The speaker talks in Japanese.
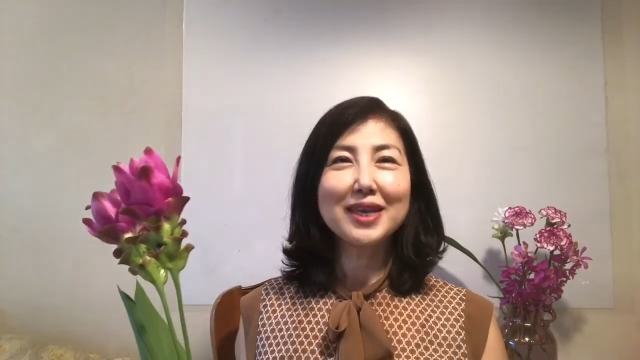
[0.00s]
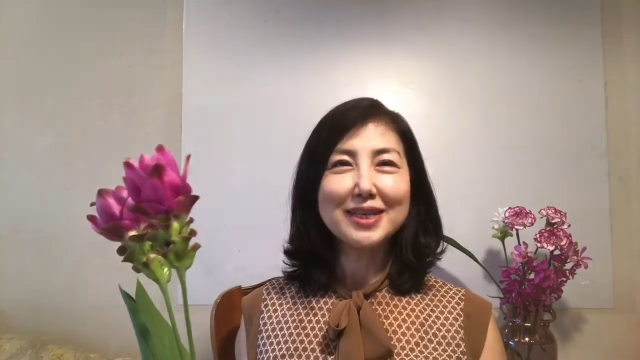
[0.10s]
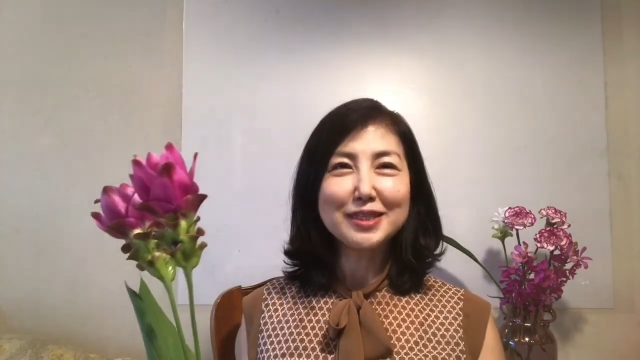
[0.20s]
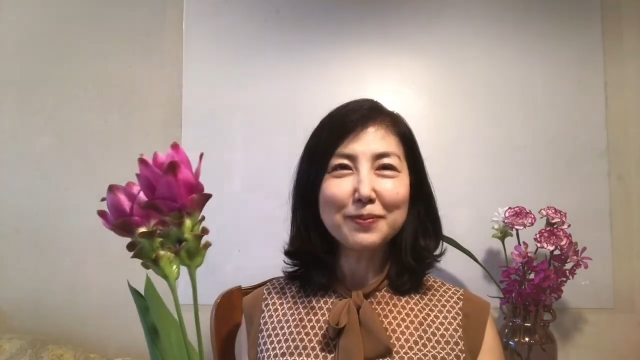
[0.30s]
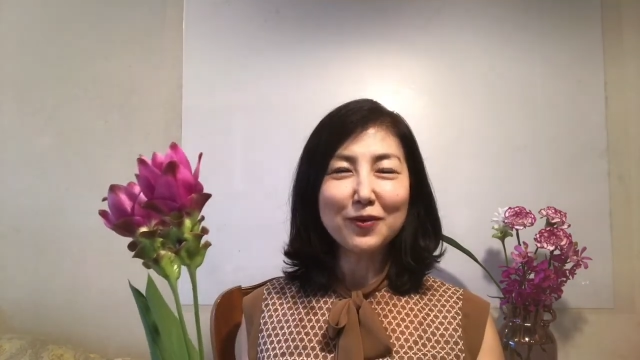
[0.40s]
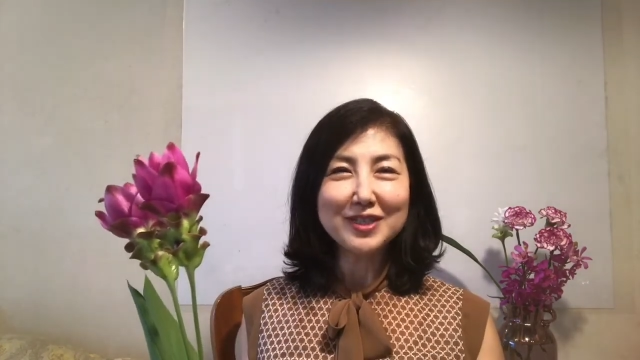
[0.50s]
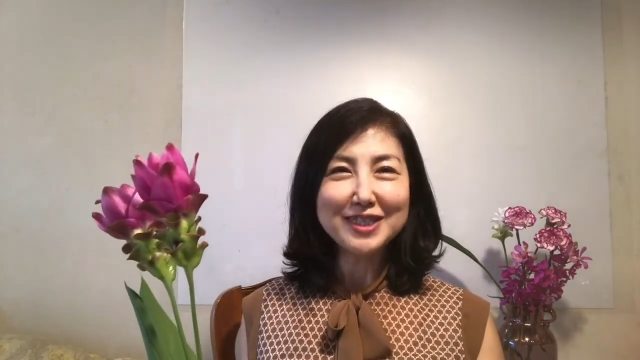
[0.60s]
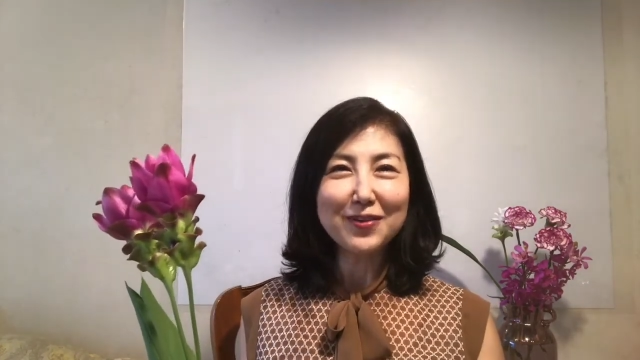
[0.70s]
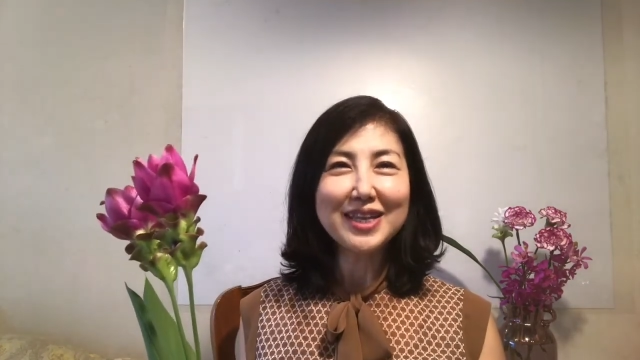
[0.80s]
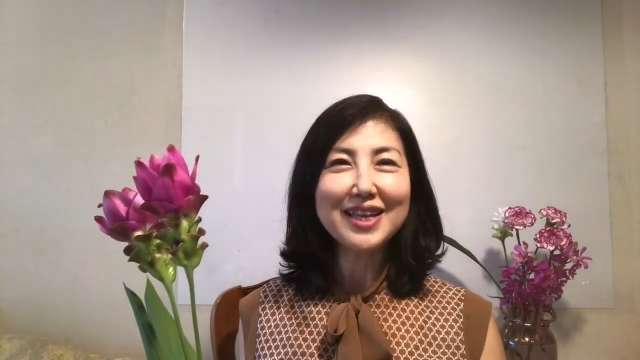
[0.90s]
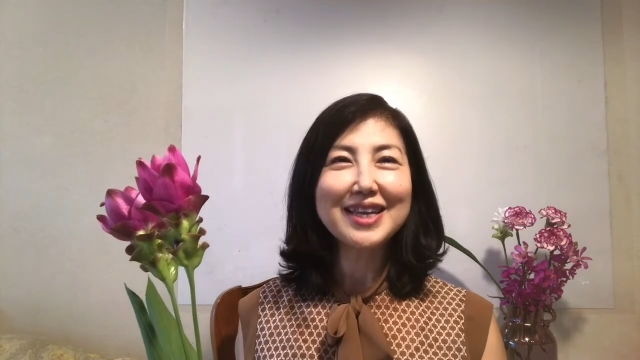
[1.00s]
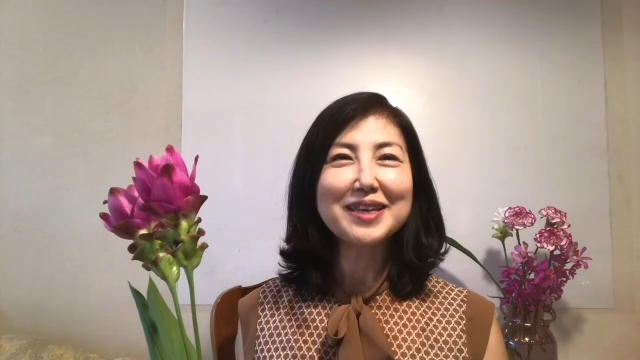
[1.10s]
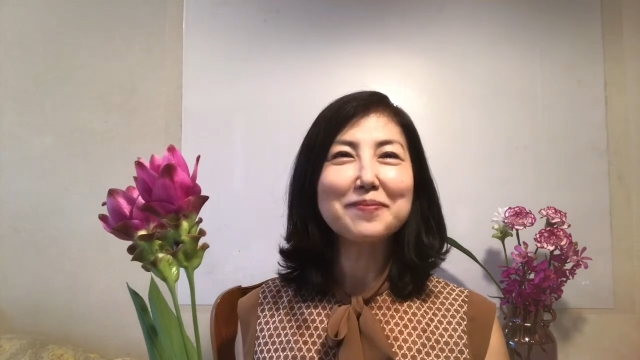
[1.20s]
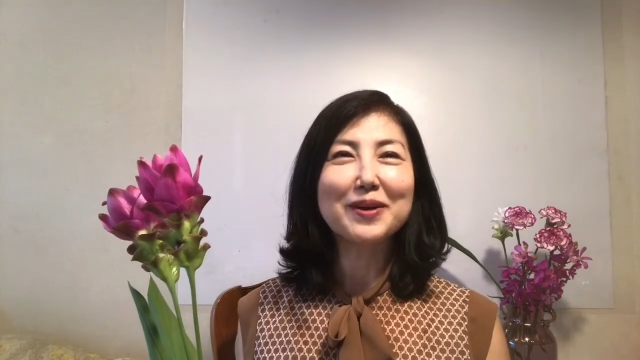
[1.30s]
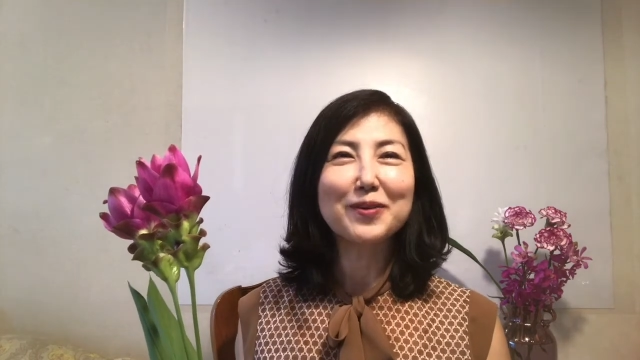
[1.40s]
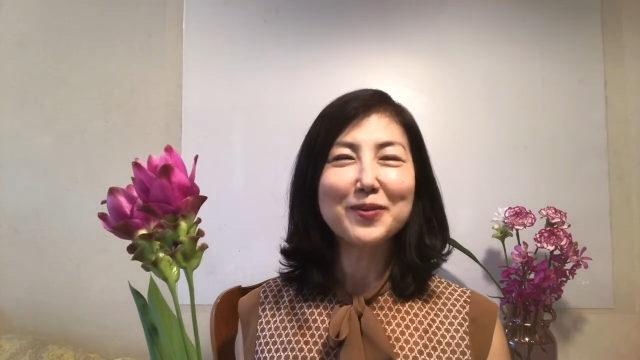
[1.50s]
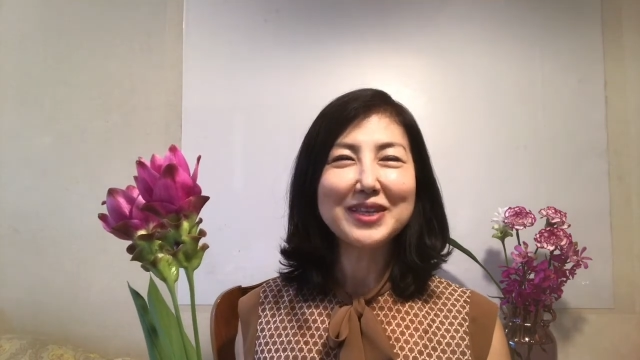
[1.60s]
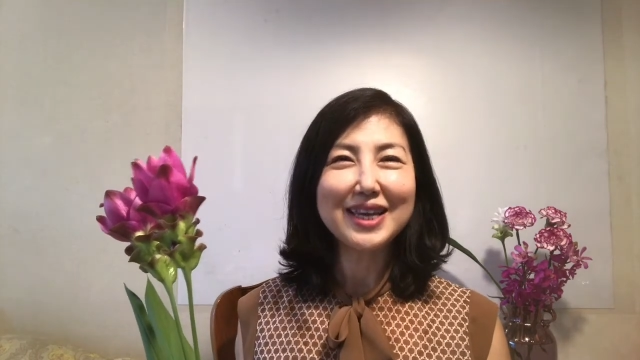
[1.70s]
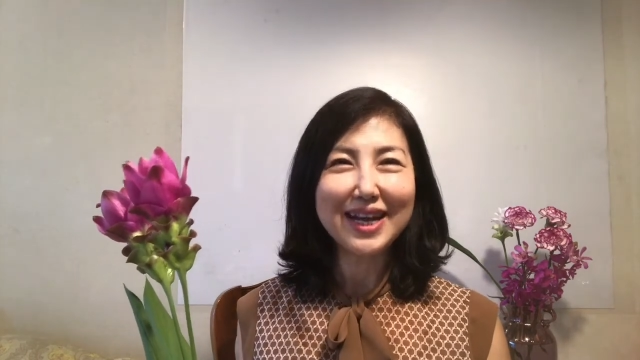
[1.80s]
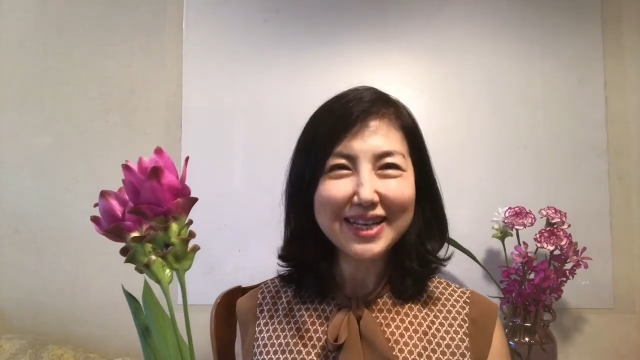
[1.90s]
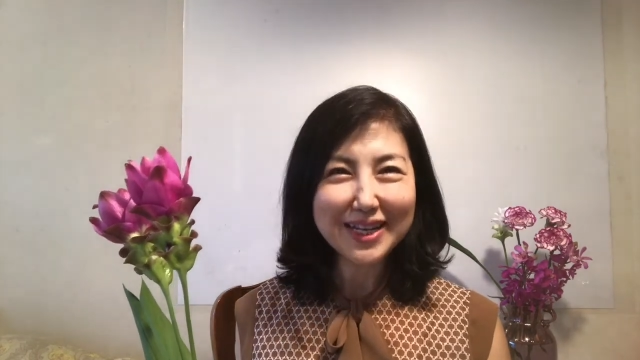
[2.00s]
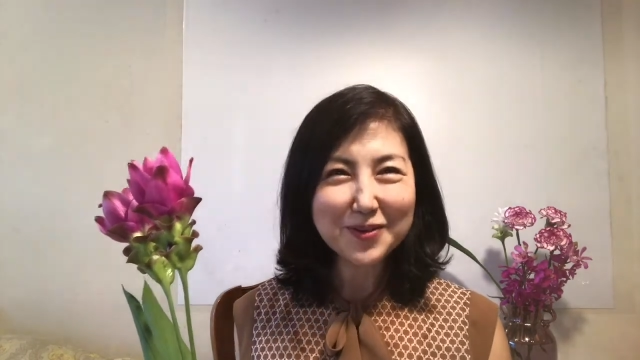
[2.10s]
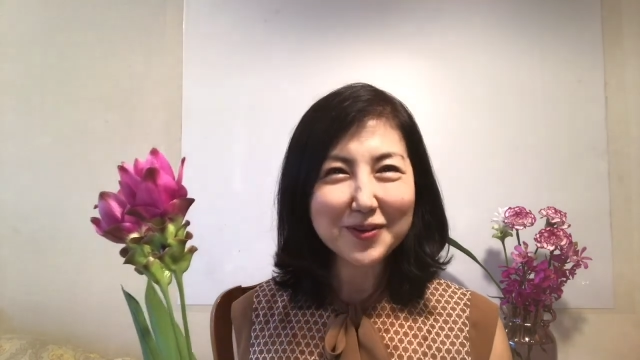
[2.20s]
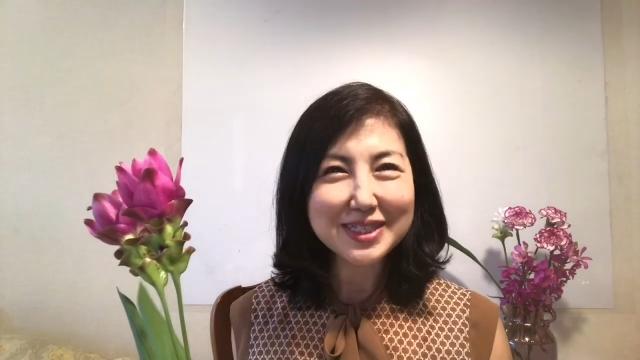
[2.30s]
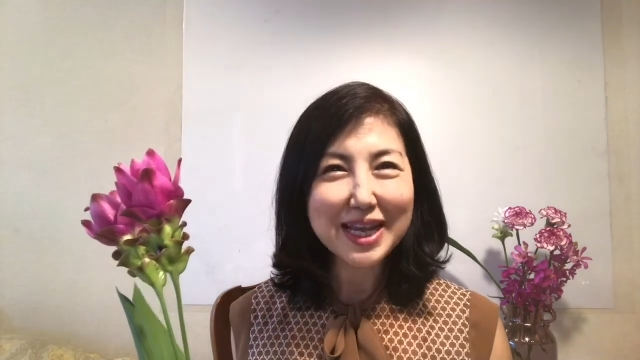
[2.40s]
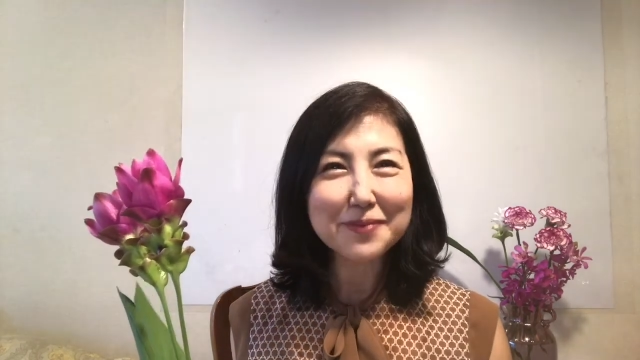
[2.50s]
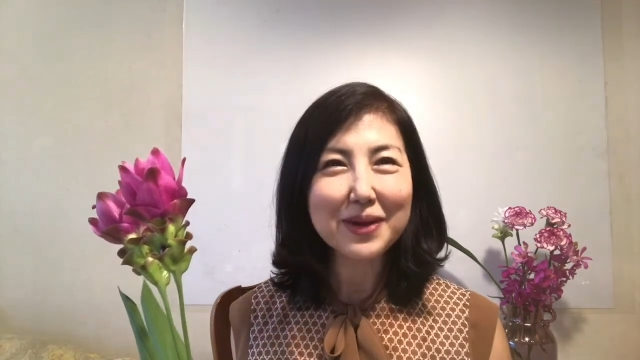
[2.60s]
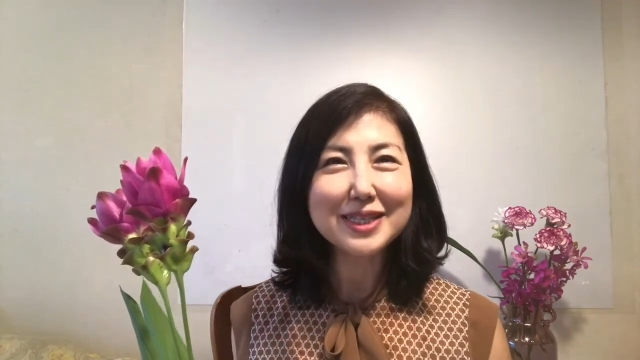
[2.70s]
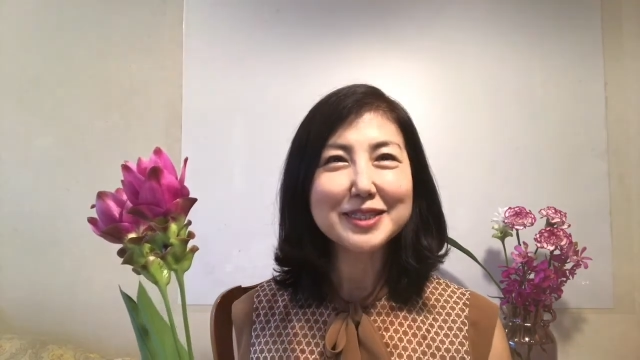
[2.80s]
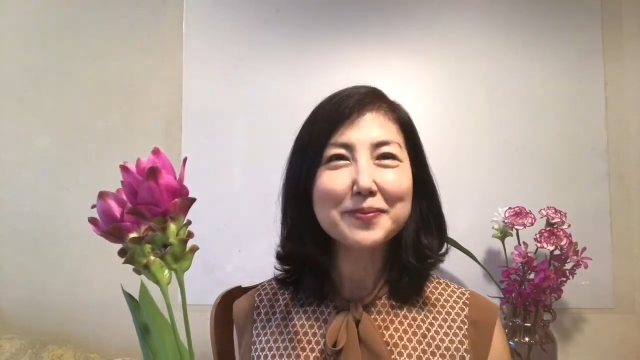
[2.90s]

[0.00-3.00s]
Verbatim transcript: いつもご視聴いただき誠にありがとうございます。